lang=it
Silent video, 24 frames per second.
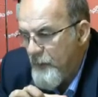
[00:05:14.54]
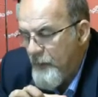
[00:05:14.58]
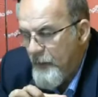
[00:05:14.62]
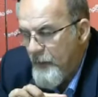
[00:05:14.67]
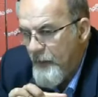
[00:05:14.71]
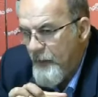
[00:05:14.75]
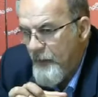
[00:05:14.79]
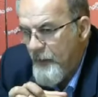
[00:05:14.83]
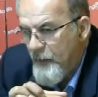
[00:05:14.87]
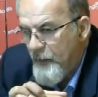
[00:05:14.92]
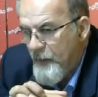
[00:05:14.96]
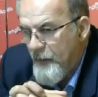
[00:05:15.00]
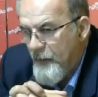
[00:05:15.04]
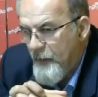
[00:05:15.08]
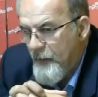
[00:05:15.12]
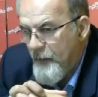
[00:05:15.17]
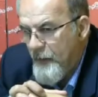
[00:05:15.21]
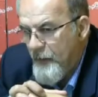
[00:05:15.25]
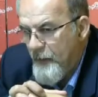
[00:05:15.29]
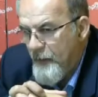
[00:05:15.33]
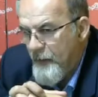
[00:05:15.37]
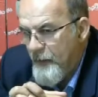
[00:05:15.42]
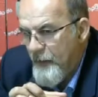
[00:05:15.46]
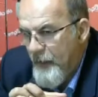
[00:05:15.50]

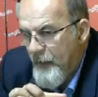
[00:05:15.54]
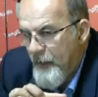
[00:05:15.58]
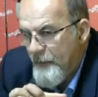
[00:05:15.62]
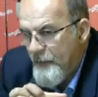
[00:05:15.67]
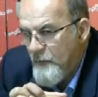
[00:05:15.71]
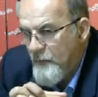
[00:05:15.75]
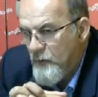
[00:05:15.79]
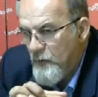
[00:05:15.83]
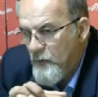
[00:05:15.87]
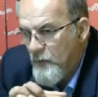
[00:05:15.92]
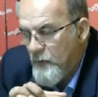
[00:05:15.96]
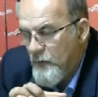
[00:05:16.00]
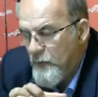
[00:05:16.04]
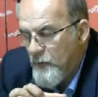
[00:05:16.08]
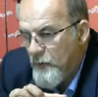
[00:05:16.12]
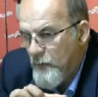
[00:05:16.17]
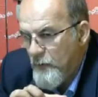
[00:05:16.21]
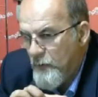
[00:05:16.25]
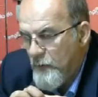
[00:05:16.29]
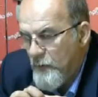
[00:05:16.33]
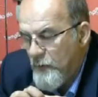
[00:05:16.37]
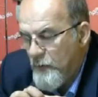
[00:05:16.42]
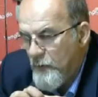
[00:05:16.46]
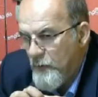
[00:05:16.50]
eh,
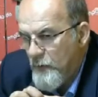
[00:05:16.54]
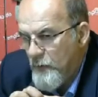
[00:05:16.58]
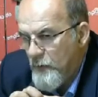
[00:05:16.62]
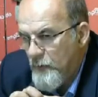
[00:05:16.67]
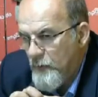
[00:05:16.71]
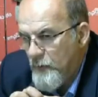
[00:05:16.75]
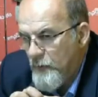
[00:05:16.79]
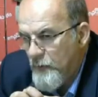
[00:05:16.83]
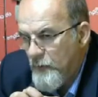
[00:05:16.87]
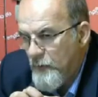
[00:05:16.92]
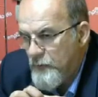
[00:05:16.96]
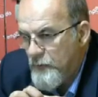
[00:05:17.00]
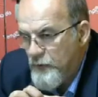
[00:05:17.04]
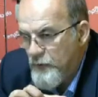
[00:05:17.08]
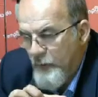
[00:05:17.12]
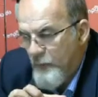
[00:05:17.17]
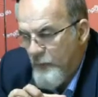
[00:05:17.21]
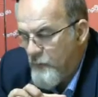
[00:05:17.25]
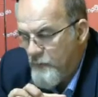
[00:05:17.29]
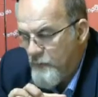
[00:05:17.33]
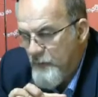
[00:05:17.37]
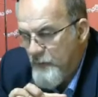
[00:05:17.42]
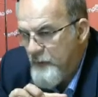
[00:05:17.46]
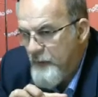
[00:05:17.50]
nato, cioè,
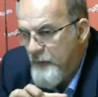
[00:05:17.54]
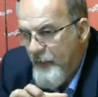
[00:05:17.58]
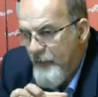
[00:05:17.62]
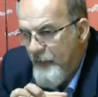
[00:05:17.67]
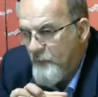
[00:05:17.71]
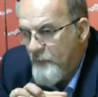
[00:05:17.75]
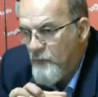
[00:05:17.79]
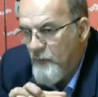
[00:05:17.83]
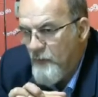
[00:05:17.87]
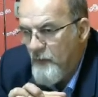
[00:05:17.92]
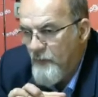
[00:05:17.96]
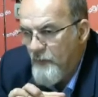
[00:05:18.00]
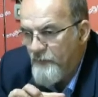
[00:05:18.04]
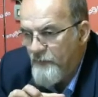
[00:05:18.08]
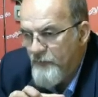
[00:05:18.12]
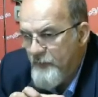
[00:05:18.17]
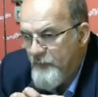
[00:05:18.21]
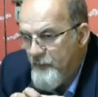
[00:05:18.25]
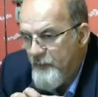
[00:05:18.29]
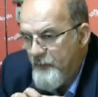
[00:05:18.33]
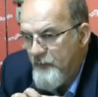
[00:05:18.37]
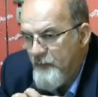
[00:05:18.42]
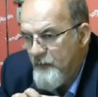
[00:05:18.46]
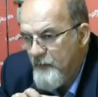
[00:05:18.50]
quindi nato alla
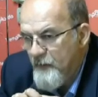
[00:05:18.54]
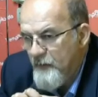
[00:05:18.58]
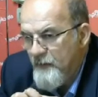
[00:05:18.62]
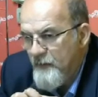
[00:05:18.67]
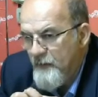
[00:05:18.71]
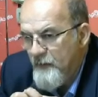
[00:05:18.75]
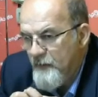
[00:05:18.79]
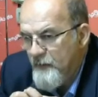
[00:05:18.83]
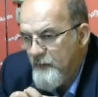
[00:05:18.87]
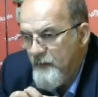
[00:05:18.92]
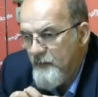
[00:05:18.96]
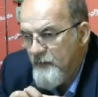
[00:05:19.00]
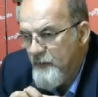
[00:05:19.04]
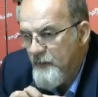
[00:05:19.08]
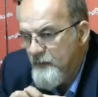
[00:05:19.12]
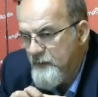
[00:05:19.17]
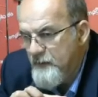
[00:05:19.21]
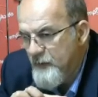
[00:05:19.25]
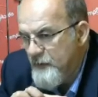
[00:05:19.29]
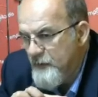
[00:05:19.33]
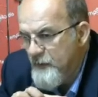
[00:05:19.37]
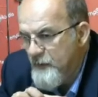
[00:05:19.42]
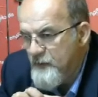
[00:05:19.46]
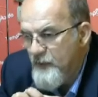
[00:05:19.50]
fine del, del, del
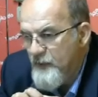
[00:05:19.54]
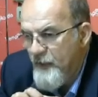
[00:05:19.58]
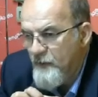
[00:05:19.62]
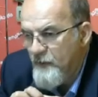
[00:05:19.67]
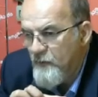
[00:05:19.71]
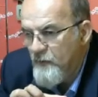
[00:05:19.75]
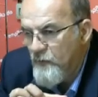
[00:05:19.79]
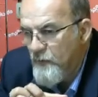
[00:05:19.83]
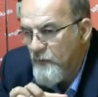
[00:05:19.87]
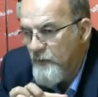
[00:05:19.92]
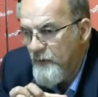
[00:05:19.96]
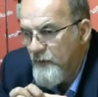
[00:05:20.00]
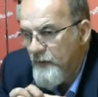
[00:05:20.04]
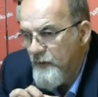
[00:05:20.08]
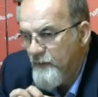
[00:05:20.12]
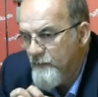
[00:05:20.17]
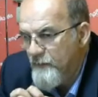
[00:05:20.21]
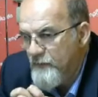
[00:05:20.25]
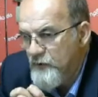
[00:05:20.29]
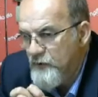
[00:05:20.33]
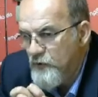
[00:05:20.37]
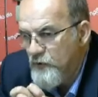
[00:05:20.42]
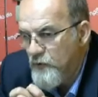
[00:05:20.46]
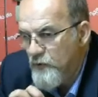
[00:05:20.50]
Settecento e
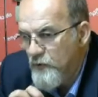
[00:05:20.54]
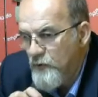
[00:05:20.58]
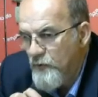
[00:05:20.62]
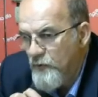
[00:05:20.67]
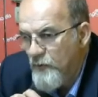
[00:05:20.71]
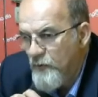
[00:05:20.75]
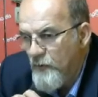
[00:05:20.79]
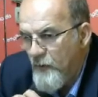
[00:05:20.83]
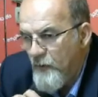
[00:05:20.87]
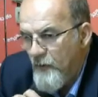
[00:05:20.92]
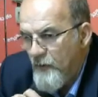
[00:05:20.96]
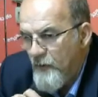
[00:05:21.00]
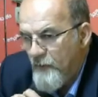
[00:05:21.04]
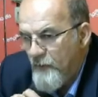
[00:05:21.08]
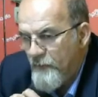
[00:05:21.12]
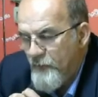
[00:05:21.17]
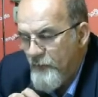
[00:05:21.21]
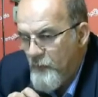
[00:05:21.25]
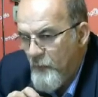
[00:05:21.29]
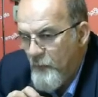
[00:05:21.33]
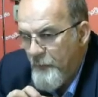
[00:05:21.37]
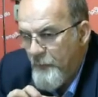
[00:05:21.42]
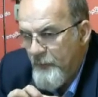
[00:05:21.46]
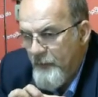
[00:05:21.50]
vissuto
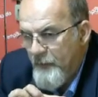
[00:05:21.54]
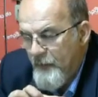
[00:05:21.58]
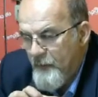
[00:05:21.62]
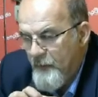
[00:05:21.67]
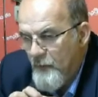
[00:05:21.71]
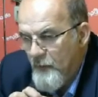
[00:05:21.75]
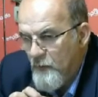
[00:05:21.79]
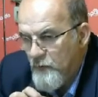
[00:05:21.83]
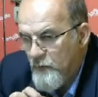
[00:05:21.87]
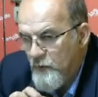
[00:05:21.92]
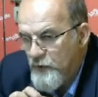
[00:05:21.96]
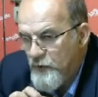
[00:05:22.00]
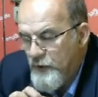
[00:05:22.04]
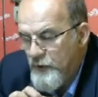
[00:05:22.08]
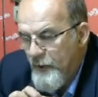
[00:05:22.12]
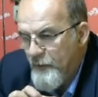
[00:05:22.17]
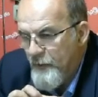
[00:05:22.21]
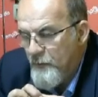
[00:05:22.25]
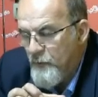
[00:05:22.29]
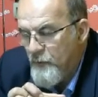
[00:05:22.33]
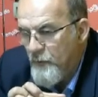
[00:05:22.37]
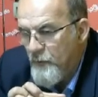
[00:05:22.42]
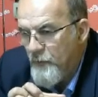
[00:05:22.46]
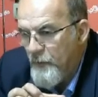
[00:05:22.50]
fino a metà
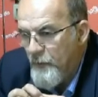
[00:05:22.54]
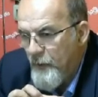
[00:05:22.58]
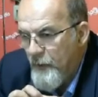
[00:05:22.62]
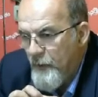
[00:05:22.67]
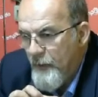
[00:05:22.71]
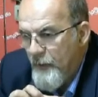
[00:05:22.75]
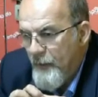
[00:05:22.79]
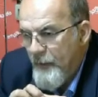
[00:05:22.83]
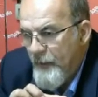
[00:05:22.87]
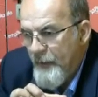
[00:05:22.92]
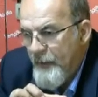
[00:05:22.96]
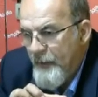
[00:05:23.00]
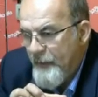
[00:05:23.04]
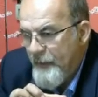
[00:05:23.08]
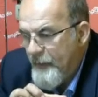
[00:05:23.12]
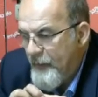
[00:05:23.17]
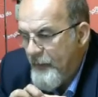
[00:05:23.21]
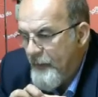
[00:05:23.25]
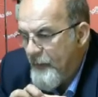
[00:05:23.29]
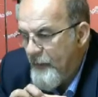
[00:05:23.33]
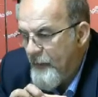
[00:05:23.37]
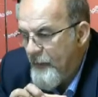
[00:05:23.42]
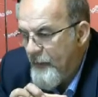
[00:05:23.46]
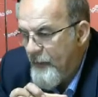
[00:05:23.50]
dell'Ottocento e
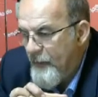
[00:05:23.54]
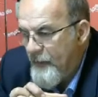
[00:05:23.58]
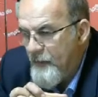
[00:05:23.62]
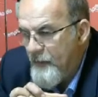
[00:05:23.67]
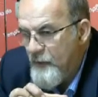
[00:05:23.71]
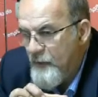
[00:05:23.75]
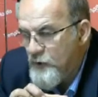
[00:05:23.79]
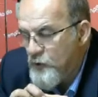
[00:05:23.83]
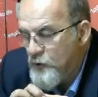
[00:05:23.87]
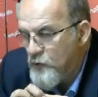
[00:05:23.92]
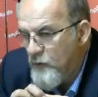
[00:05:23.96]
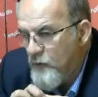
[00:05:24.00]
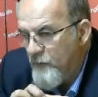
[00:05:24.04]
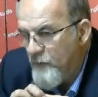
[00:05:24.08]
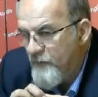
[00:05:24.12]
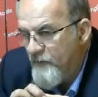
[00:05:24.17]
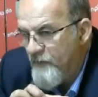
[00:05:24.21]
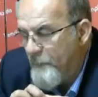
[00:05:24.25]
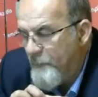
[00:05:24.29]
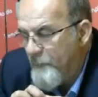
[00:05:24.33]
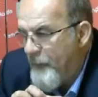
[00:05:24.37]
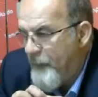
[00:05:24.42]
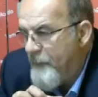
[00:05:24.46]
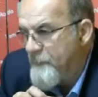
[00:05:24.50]
che eh, nessuno
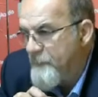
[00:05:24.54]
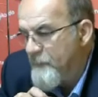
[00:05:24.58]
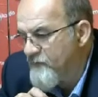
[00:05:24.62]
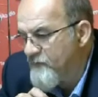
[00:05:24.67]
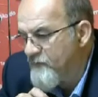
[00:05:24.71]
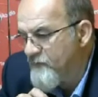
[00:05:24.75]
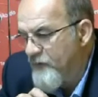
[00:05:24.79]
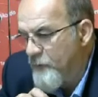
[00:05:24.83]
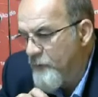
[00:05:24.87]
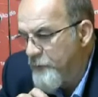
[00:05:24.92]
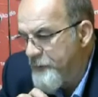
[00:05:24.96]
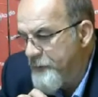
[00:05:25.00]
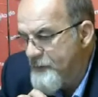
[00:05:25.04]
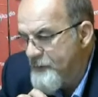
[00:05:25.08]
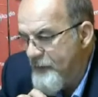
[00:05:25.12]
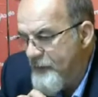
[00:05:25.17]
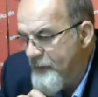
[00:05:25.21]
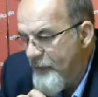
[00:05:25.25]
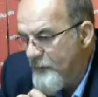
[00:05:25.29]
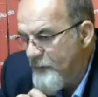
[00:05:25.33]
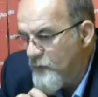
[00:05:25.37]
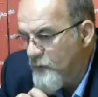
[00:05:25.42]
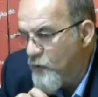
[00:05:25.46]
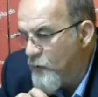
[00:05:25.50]
aveva mai
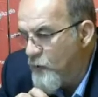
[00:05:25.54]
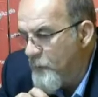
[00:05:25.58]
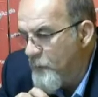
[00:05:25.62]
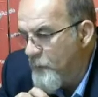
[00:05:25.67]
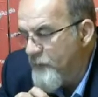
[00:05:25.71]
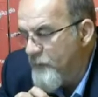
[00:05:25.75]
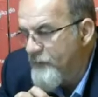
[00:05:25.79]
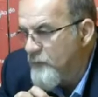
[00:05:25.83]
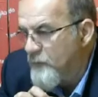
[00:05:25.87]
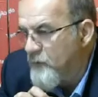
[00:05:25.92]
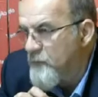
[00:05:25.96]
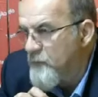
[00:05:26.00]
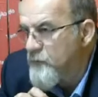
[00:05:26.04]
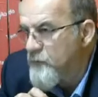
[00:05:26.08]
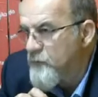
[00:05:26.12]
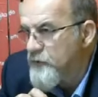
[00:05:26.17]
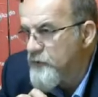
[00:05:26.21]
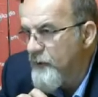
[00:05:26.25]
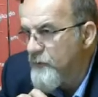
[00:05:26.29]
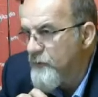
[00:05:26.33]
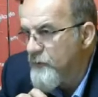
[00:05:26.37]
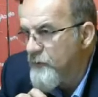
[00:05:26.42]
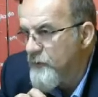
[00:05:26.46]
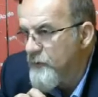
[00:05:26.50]
valorizzato come ha fatto il
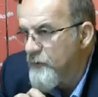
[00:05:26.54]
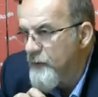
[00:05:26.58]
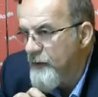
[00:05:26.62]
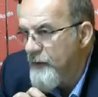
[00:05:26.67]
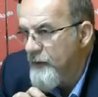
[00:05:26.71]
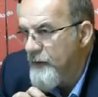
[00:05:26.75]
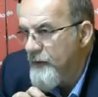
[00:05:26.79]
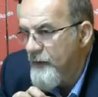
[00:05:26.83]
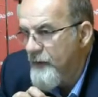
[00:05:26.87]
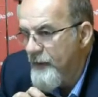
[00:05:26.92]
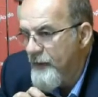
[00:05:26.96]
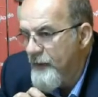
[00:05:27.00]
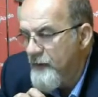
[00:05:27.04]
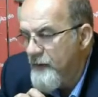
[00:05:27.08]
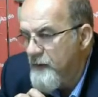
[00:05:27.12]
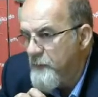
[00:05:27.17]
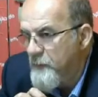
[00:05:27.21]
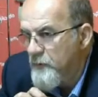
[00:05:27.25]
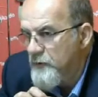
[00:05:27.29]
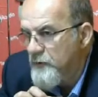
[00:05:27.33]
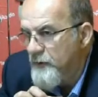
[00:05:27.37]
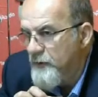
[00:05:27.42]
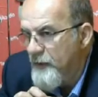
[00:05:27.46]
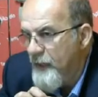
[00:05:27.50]
Museo eh, Lechi di
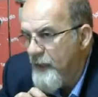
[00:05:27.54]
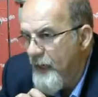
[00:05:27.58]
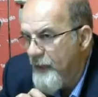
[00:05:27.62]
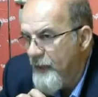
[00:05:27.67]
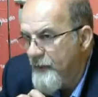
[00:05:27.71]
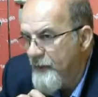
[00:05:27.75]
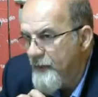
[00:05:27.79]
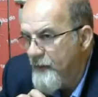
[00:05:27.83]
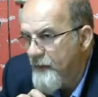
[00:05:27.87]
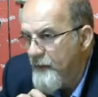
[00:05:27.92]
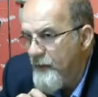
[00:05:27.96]
Montichiari,